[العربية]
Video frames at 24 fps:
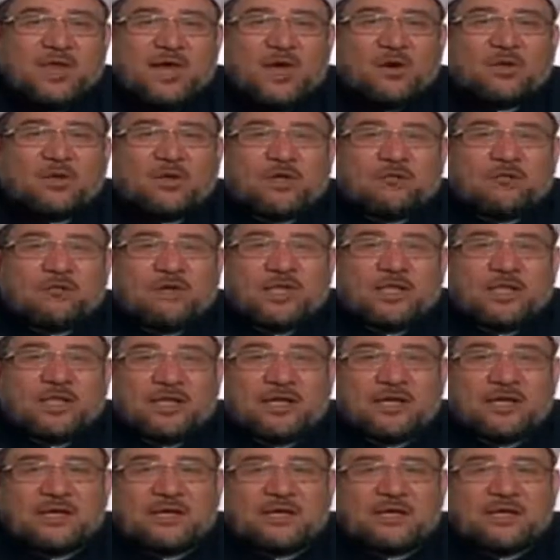أو كفالة
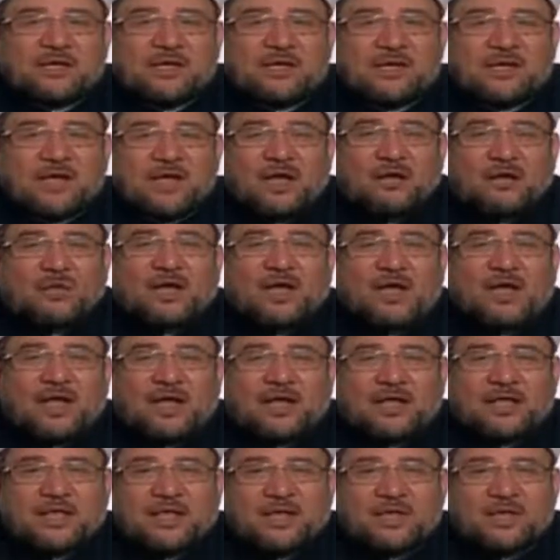أو
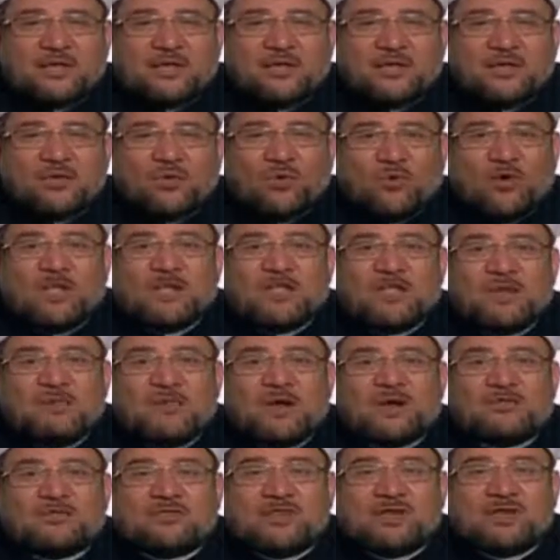رعاية وإنما
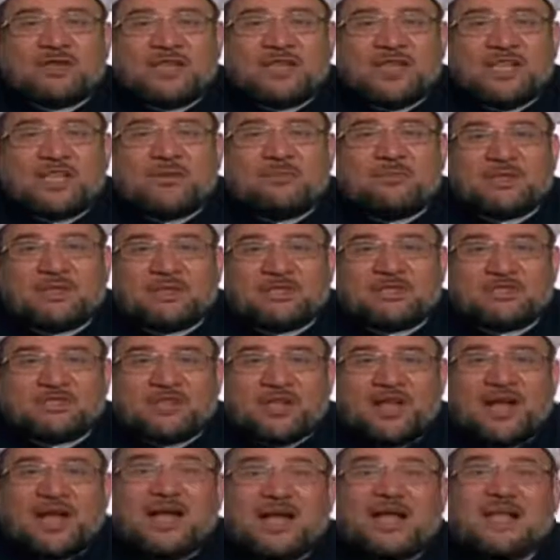اختار كلمة
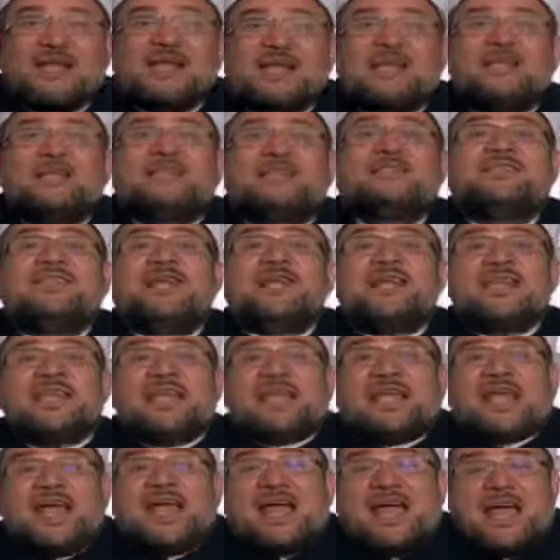إصلاح
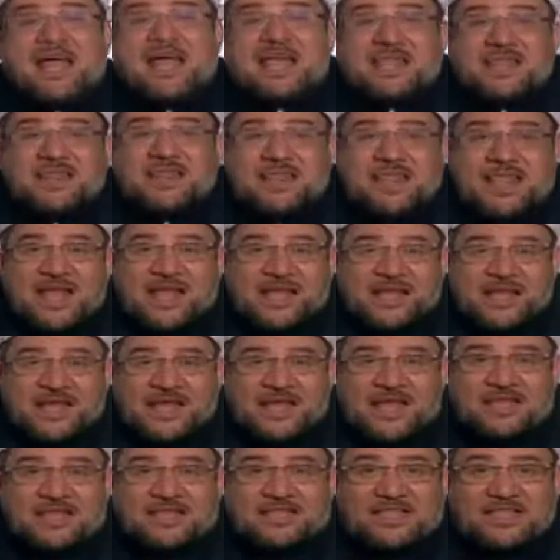ذلك أن
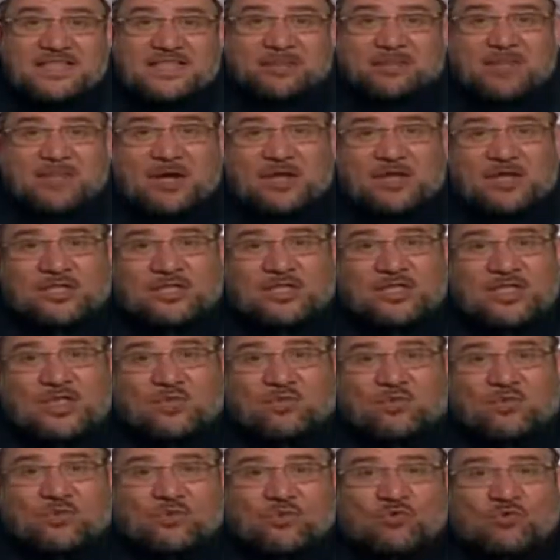اليتيم قد
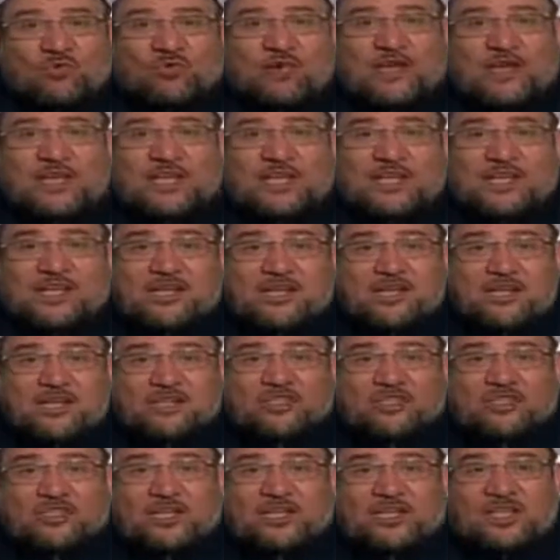يكون
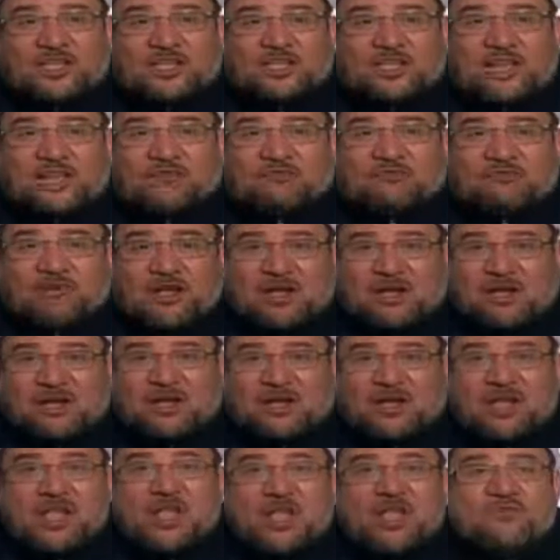فقيرا شديد الفقر
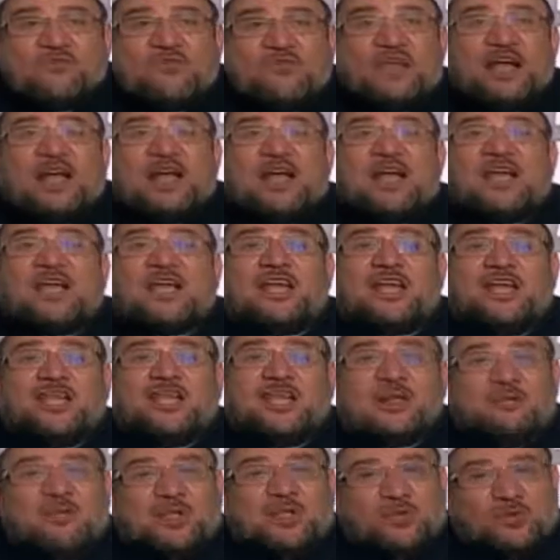في حاجة
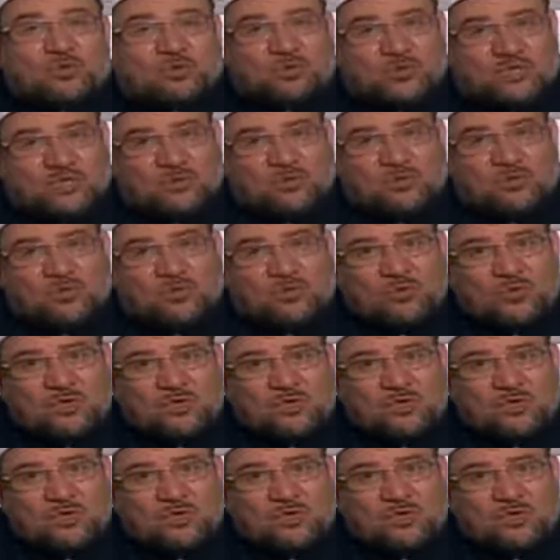إلى من يطعمه